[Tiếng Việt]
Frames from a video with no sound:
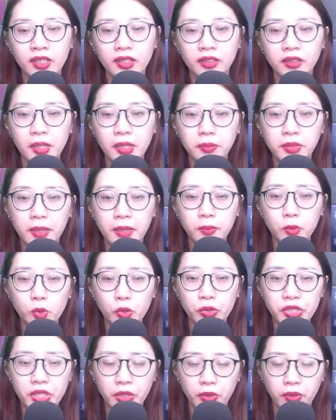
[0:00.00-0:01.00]
Thâm tâm của
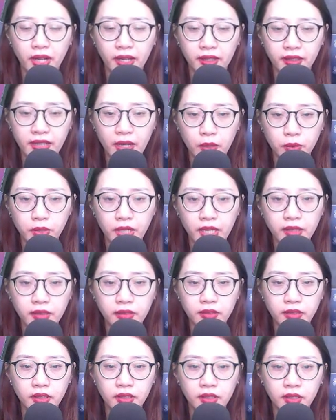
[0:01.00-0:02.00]
Triệu Hằng gào thét
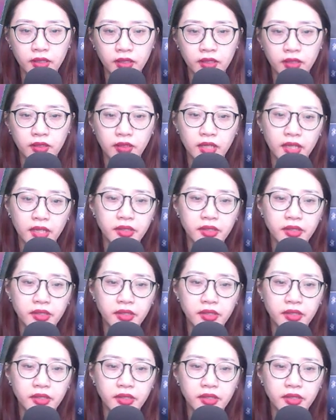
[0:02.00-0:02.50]
Thế